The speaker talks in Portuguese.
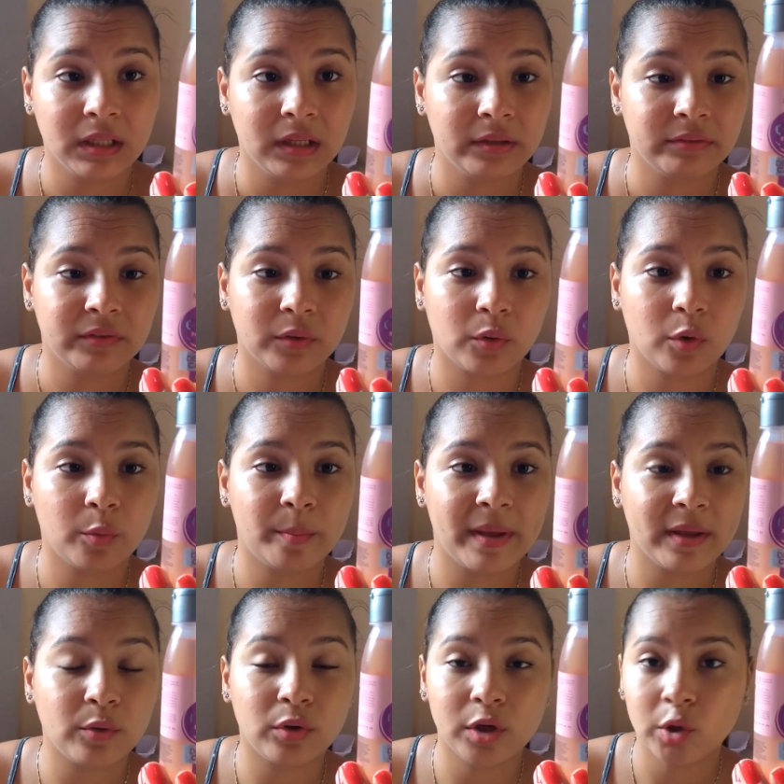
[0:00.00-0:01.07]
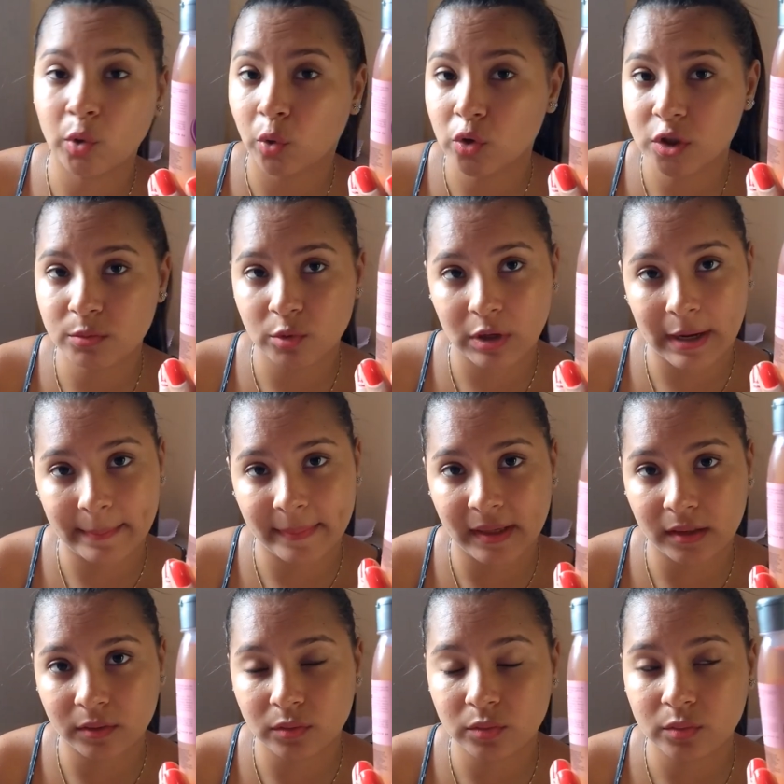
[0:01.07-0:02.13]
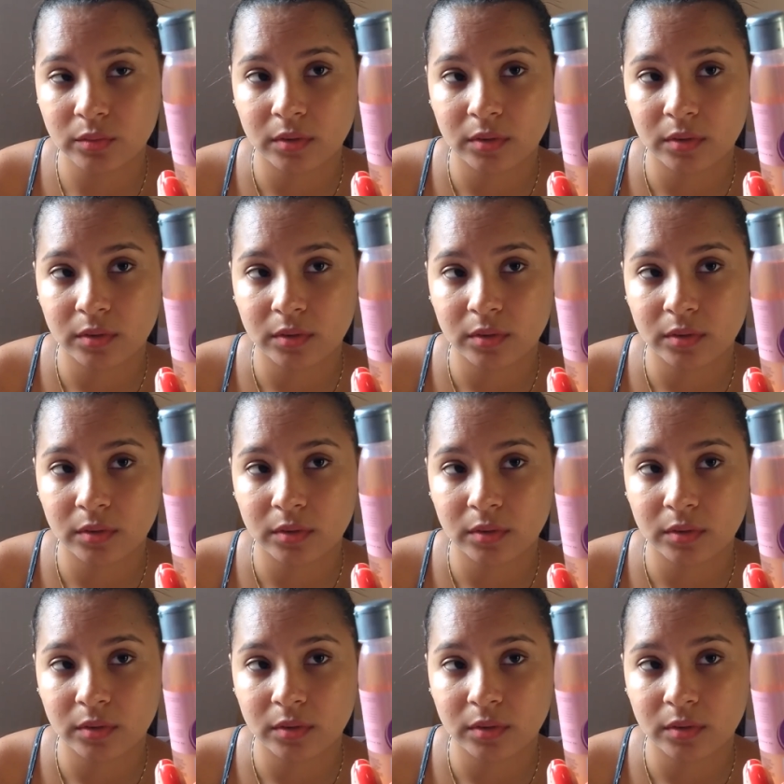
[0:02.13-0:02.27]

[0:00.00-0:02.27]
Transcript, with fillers: Ficou bem oleoso meu cabelo.